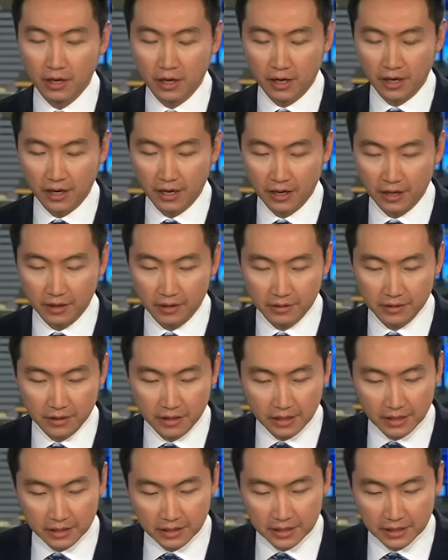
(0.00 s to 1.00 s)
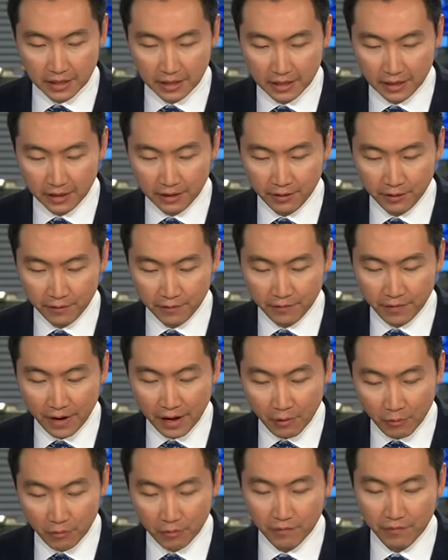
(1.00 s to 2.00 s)
啊，他呃
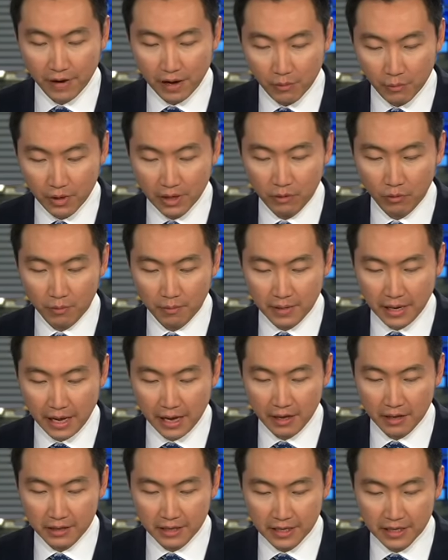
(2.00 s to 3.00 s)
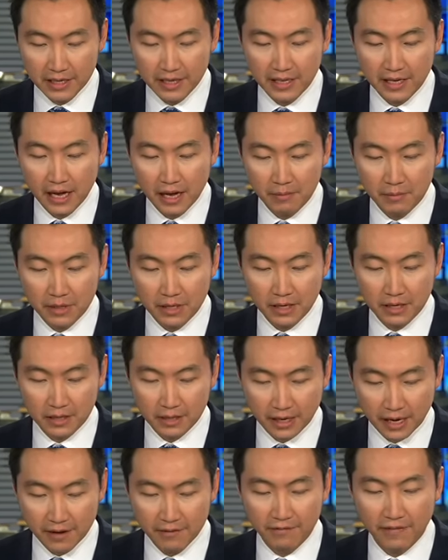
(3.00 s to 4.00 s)
发发问，我们来听听他们的
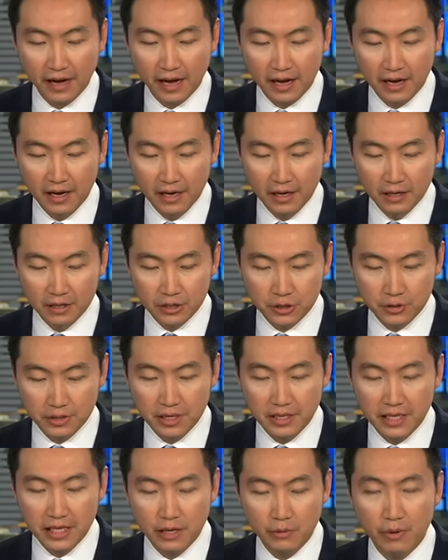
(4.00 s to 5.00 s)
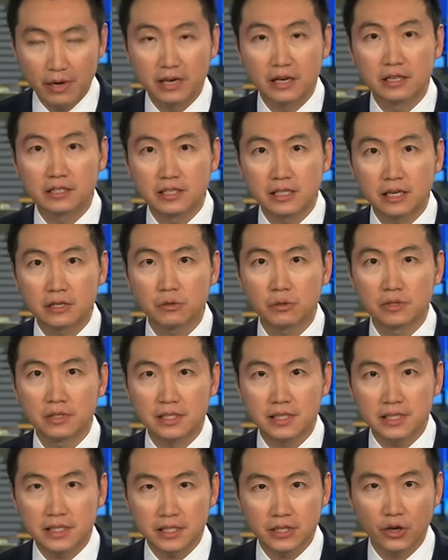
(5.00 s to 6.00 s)
看法。首先第一位呢是叫做
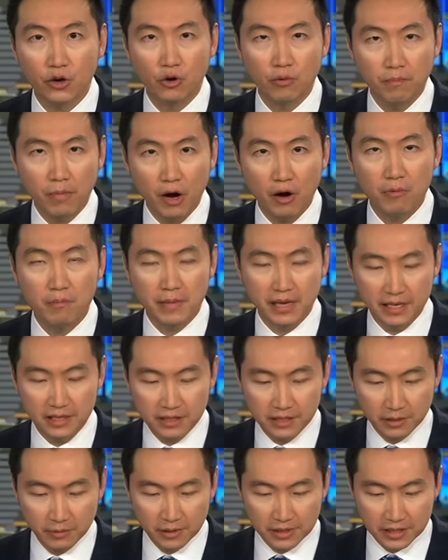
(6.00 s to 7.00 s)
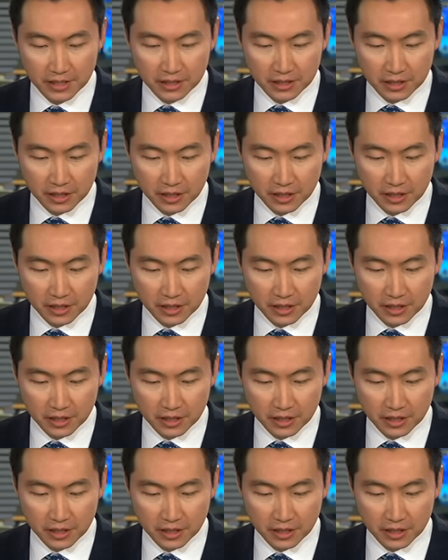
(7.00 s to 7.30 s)
自由报名这位先